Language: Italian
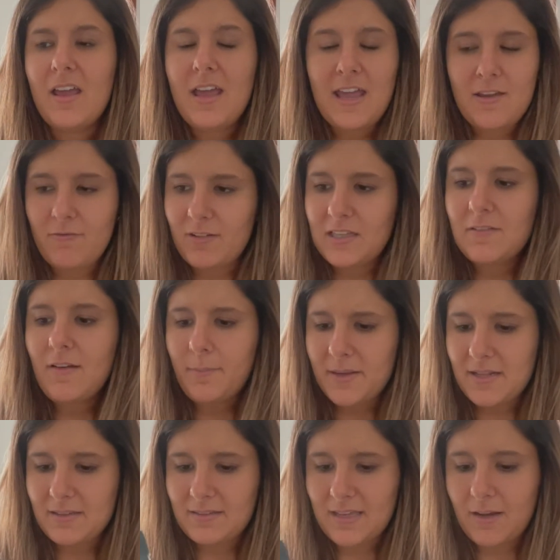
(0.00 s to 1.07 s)

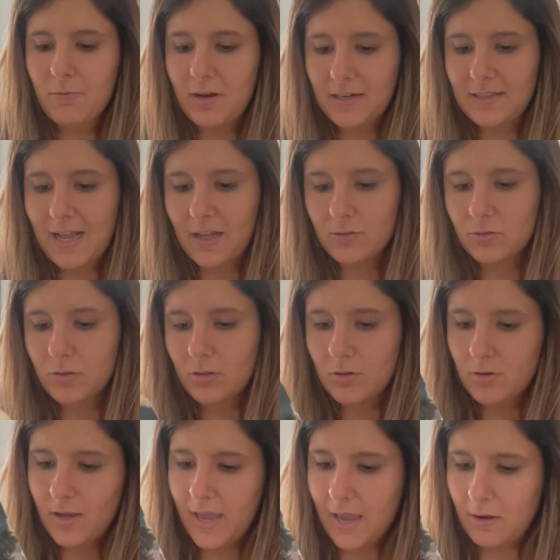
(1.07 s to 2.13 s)
effettivamente
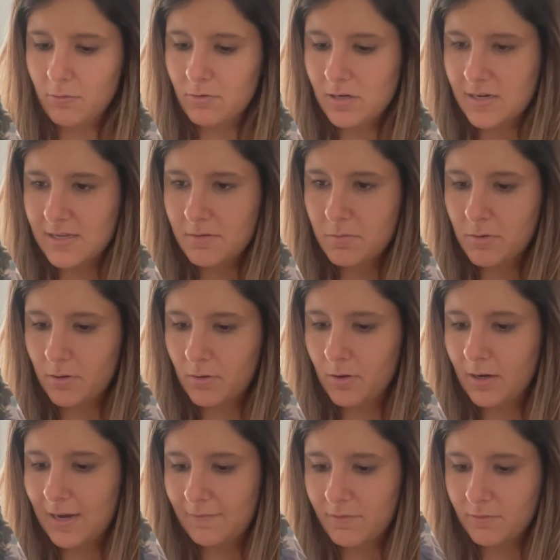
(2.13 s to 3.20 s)
guardandolo è un
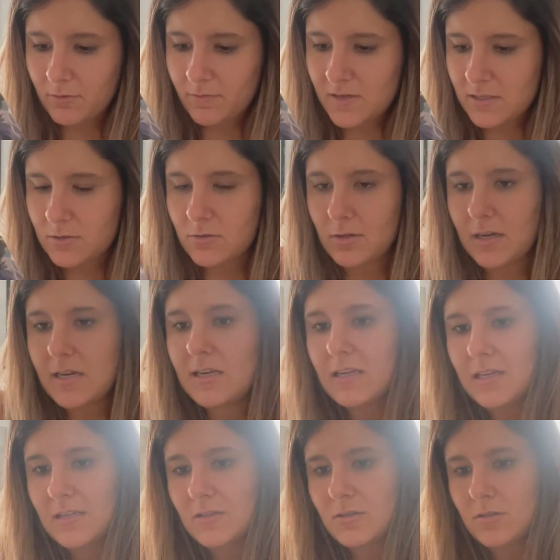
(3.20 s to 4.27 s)
libro, l'avevo visto
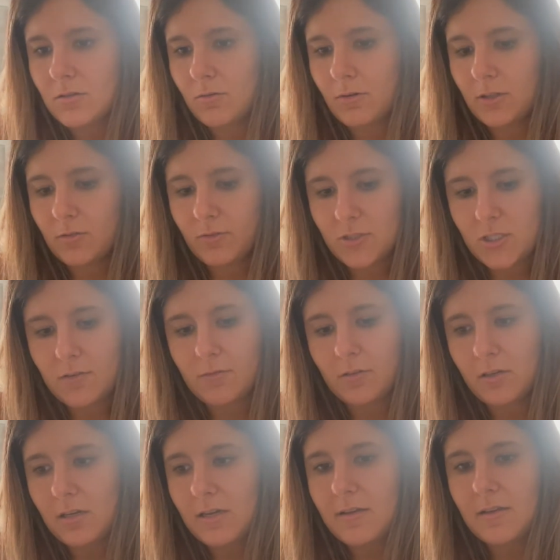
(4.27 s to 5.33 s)
all'inizio quando
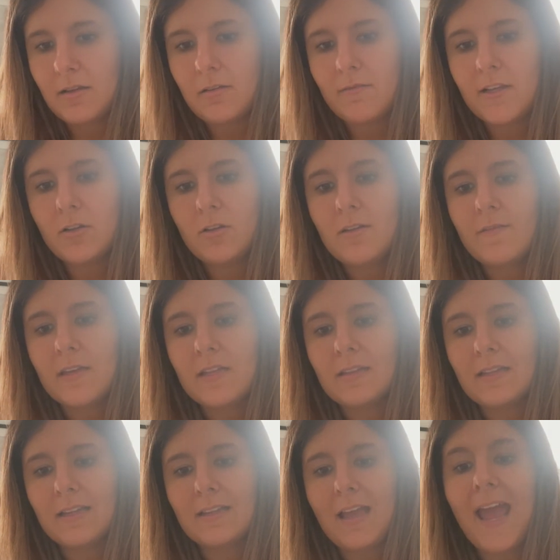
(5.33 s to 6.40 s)
facevo il, il, video di
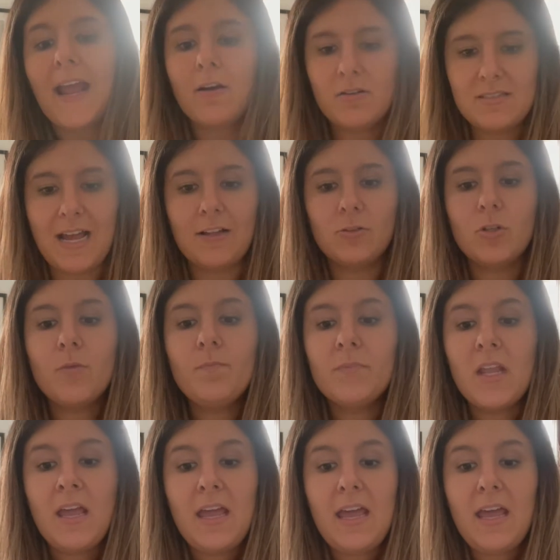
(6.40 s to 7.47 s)
Vinted, ecco esatto,
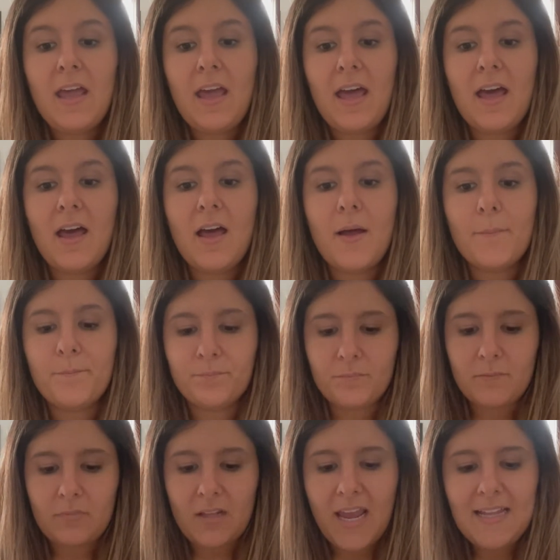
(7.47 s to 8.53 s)
ehm,
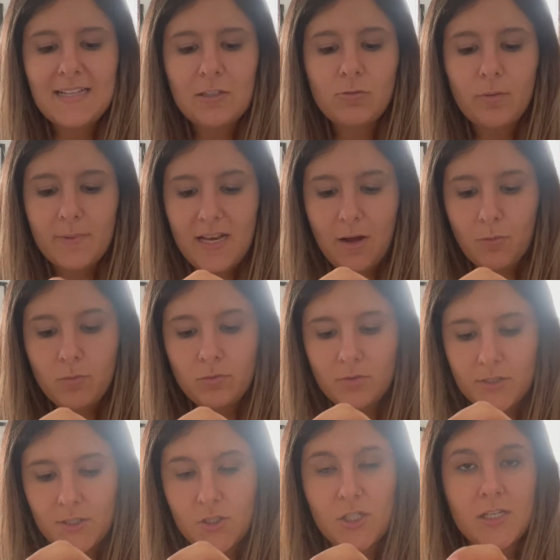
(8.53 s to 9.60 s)
è del
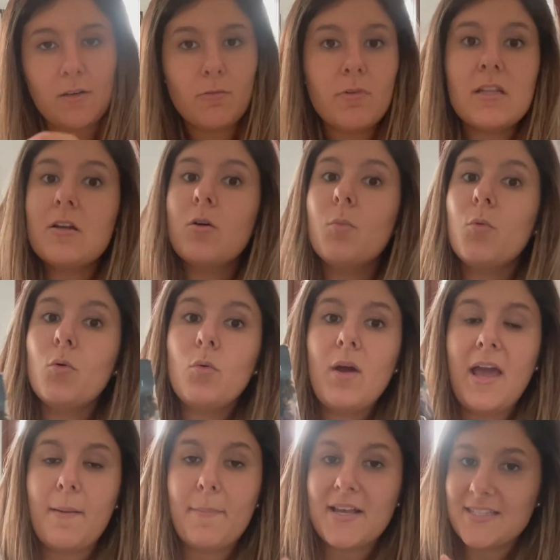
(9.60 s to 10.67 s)
2011, quindi
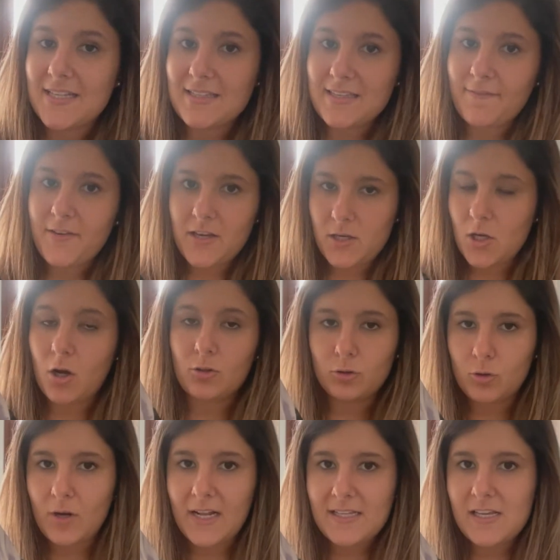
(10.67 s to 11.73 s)
comunque è abbastanza
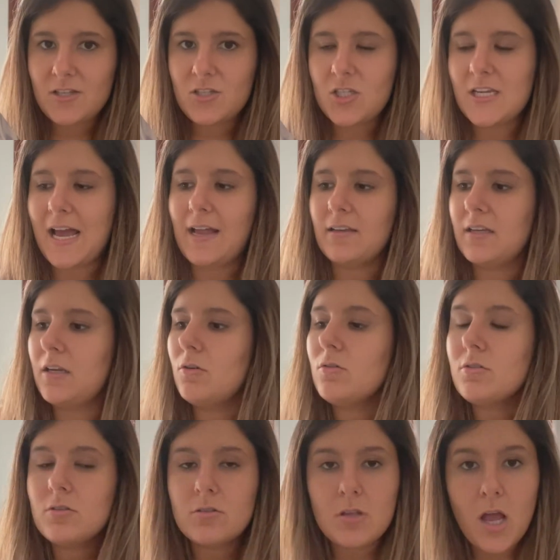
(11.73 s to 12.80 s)
vecchiotto, ha 10 anni,
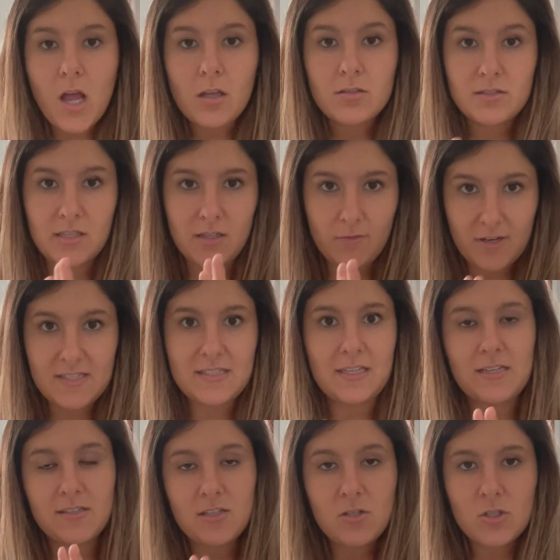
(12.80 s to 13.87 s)
non so se devo
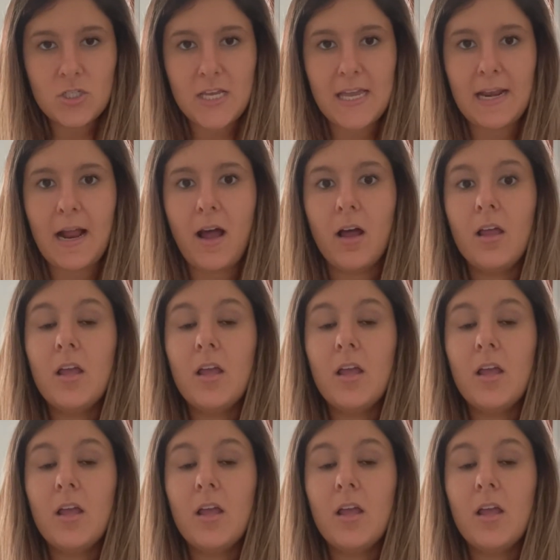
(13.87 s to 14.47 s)
essere sincera